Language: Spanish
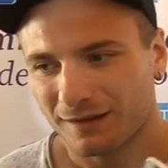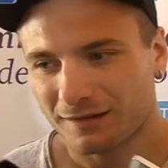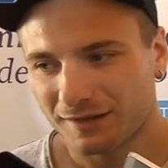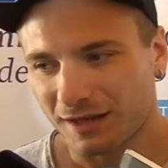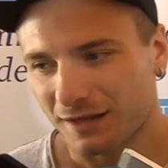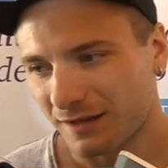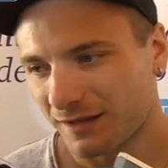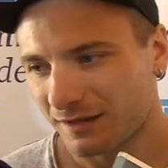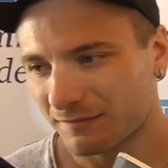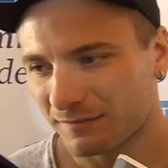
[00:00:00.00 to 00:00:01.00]

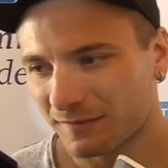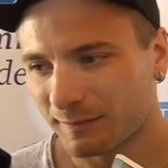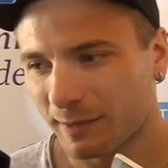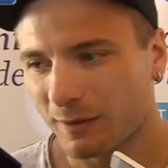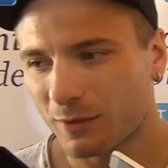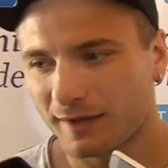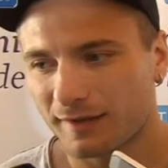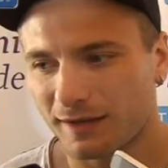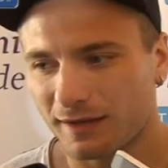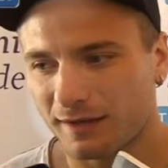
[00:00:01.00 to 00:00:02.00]
Sí, esperamos que
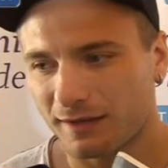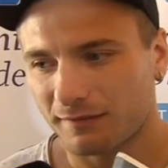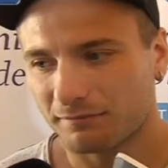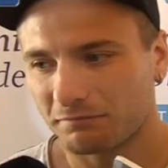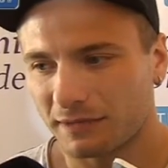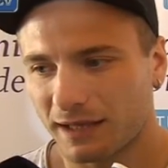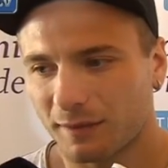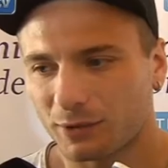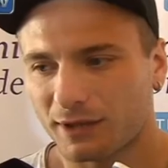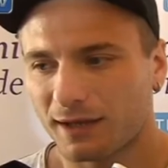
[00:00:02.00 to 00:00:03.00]
sí. El
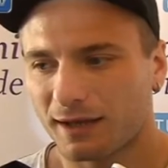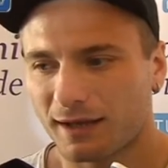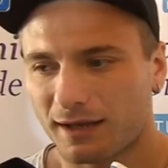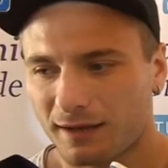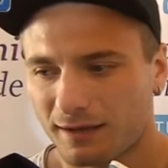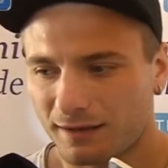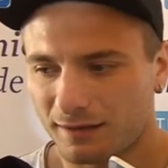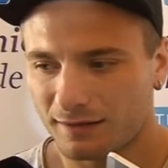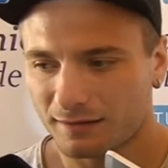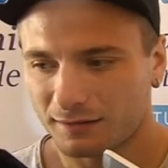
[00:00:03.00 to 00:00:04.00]
equipo tiene
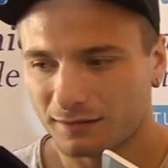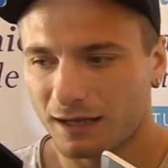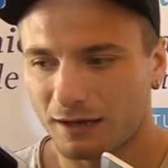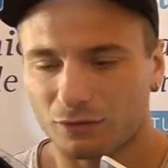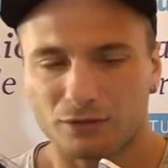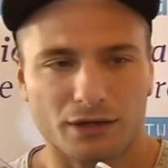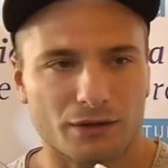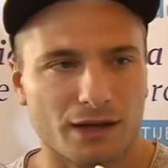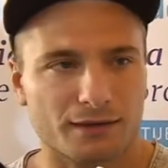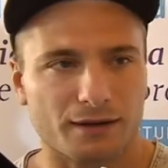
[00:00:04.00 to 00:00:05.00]
que dar
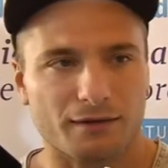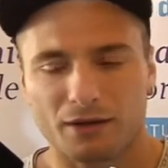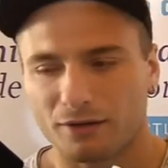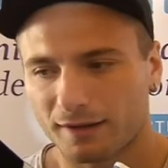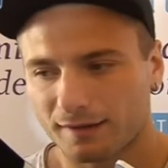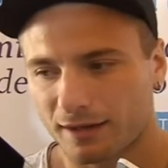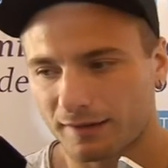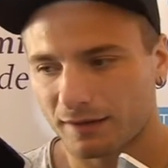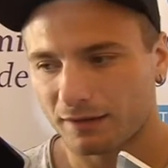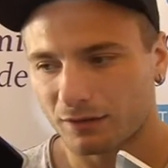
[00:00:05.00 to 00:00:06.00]
continuidad al trabajo que está
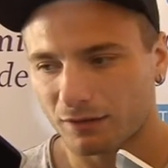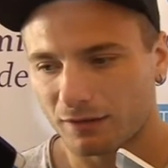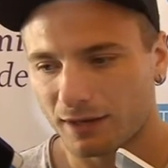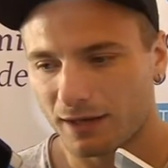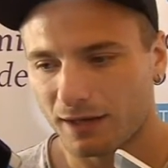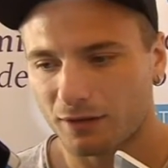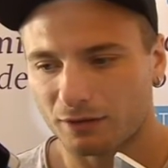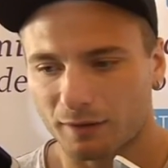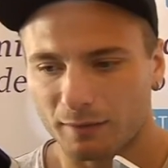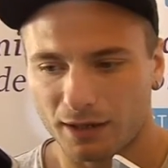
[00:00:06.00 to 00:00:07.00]
haciendo, eh, yo
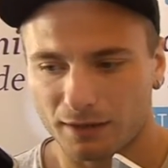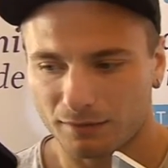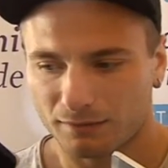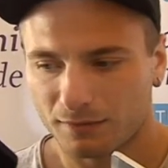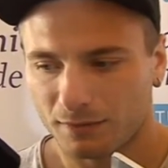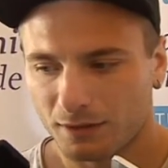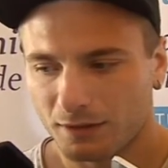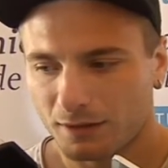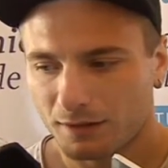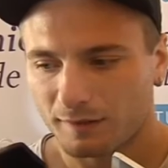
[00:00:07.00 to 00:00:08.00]
también.
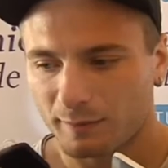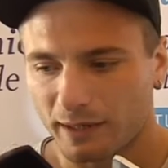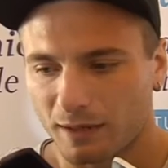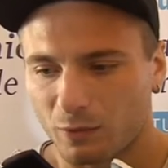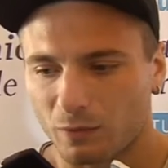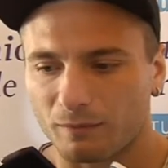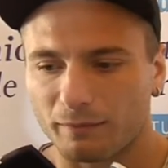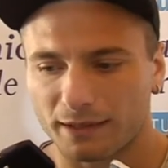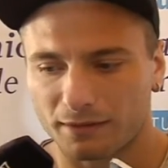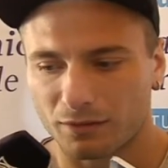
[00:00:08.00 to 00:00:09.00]
Esperamos un
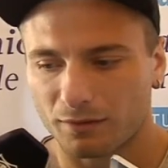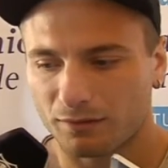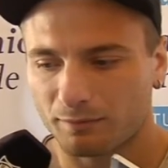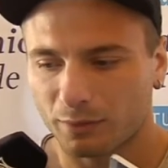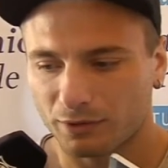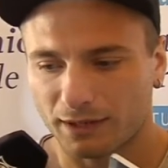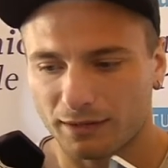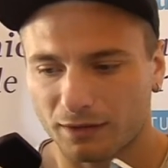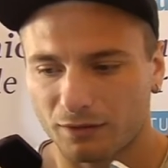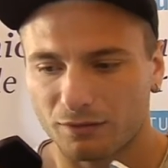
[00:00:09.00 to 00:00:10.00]
partido
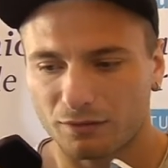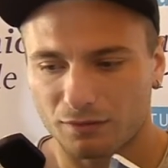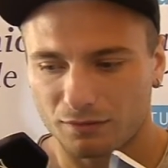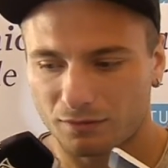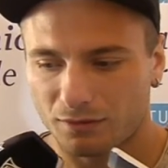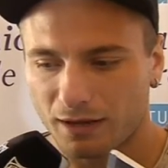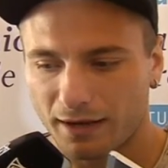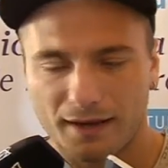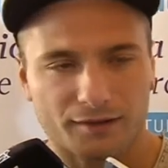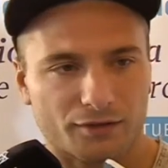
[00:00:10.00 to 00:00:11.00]
importante con, la
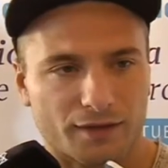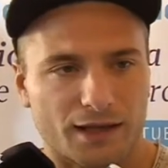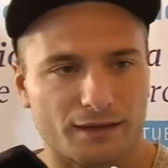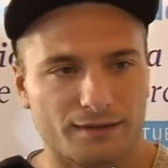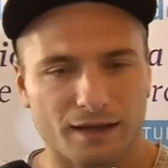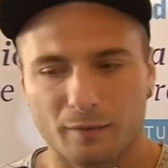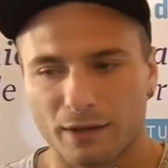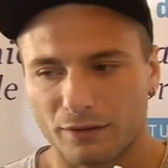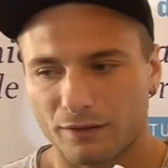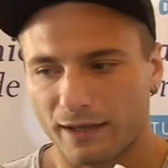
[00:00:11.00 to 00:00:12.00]
Real Sociedad
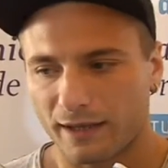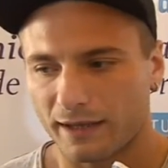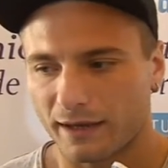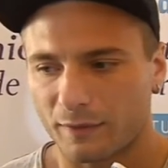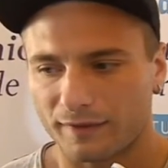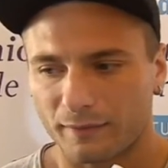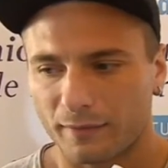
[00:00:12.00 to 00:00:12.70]
sábado y eh, queremos hacer